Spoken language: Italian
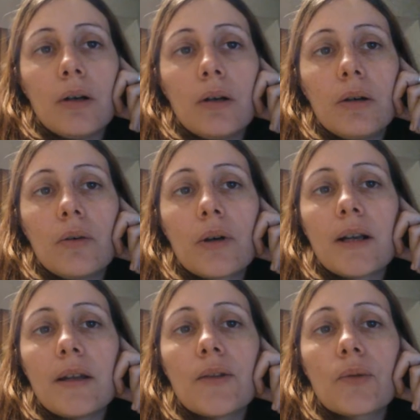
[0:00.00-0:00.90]

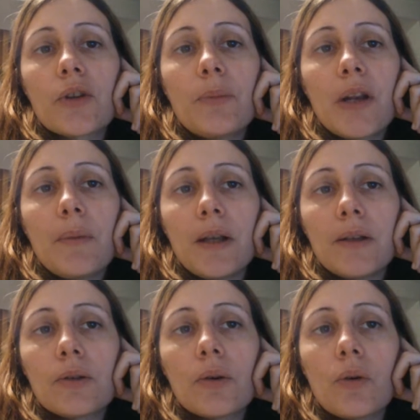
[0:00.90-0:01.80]
organizza un
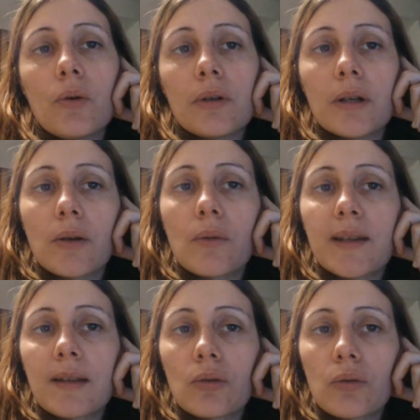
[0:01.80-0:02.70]
esperimento con
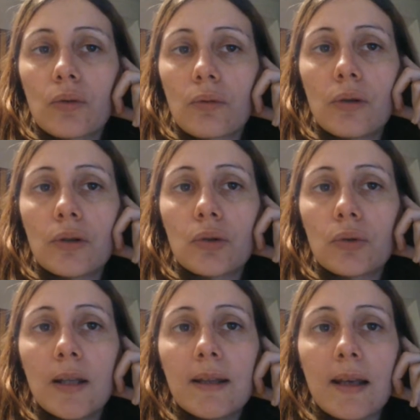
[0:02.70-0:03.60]
questa eh,
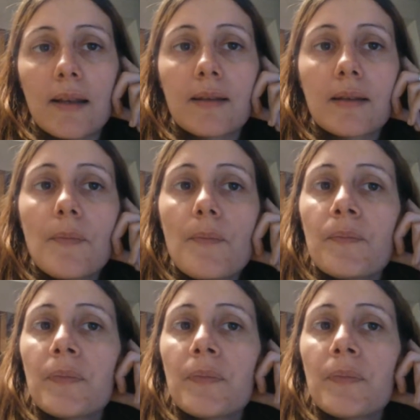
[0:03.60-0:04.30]
studentessa